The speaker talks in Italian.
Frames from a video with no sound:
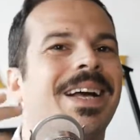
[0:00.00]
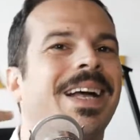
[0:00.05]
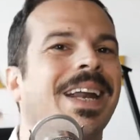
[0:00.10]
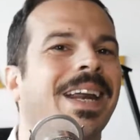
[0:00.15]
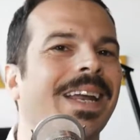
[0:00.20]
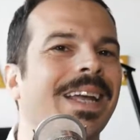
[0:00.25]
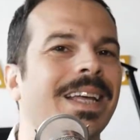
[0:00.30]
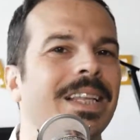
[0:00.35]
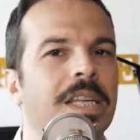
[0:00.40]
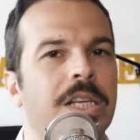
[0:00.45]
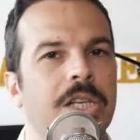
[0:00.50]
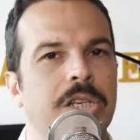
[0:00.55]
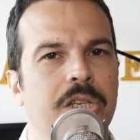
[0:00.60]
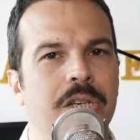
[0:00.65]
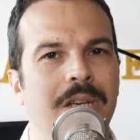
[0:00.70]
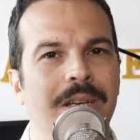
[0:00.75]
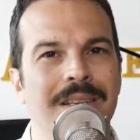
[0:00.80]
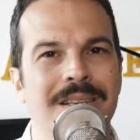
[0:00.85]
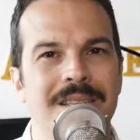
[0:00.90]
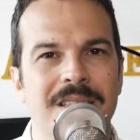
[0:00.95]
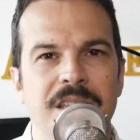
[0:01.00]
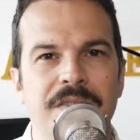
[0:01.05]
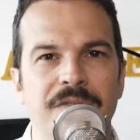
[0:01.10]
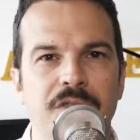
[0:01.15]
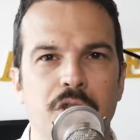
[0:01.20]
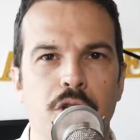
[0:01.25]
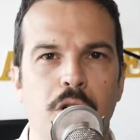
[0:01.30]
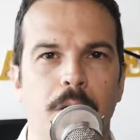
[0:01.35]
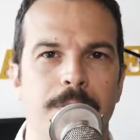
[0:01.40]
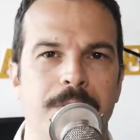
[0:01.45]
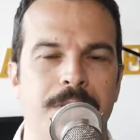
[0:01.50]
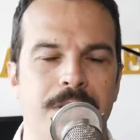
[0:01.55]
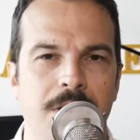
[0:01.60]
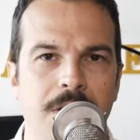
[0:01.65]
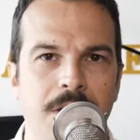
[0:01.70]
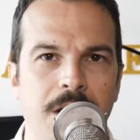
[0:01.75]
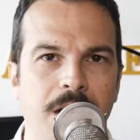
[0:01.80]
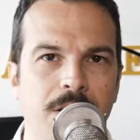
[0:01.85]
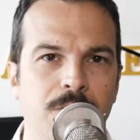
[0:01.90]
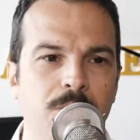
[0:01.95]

crederci gli Steve Jobs della